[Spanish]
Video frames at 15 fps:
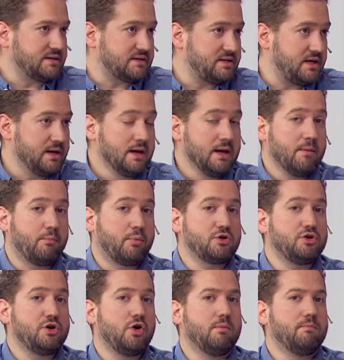así. Por
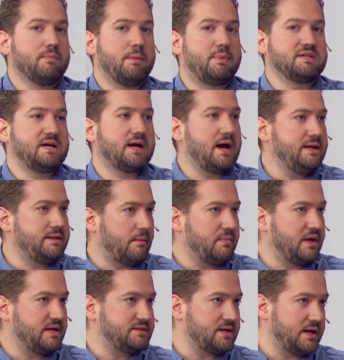eso digo, me parece que ahí
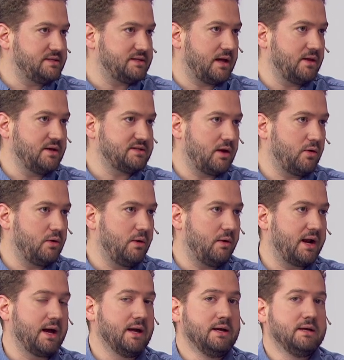también esa doble
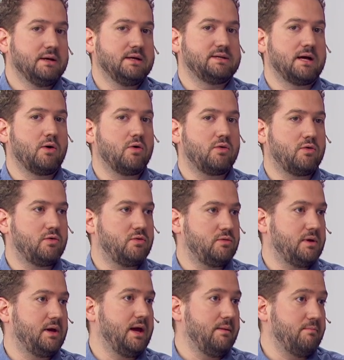vara es algo
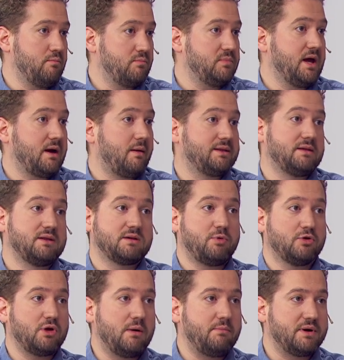que deja bastante
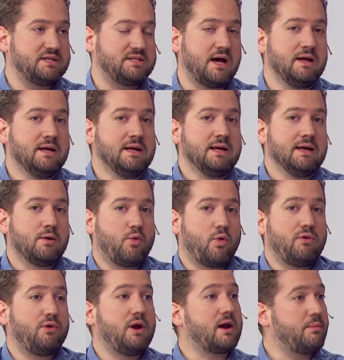expuesta a la empresa.
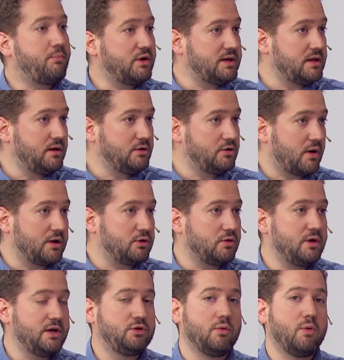¿Cuál fue la respuesta de TikTok a
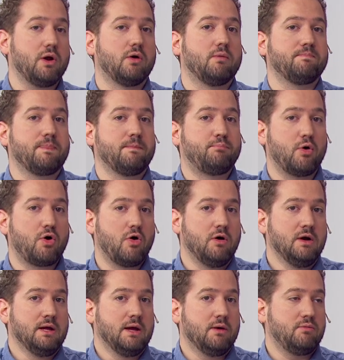todo esto? Bueno, un poco
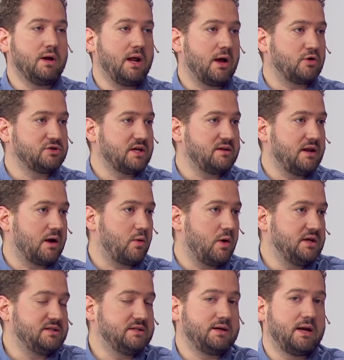una de las cosas en las
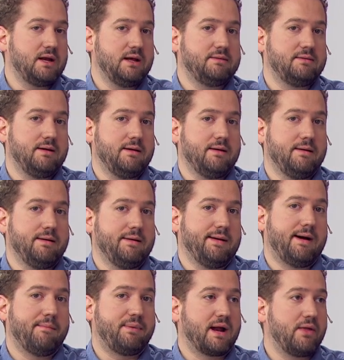cuales se están este,
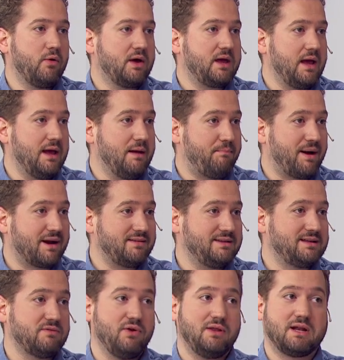amparando es que parte de
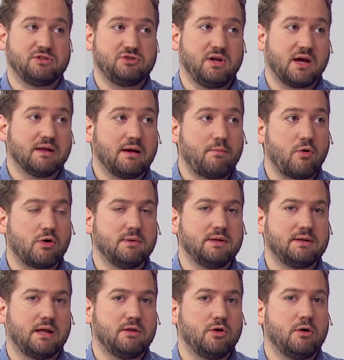estas filtraciones que estamos
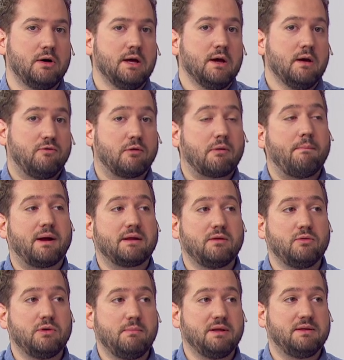comentando forman parte de
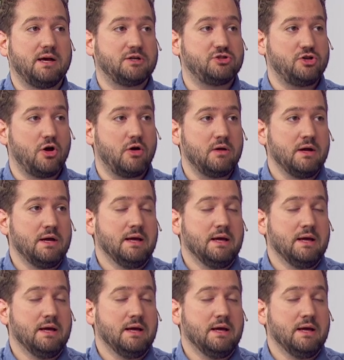una investigación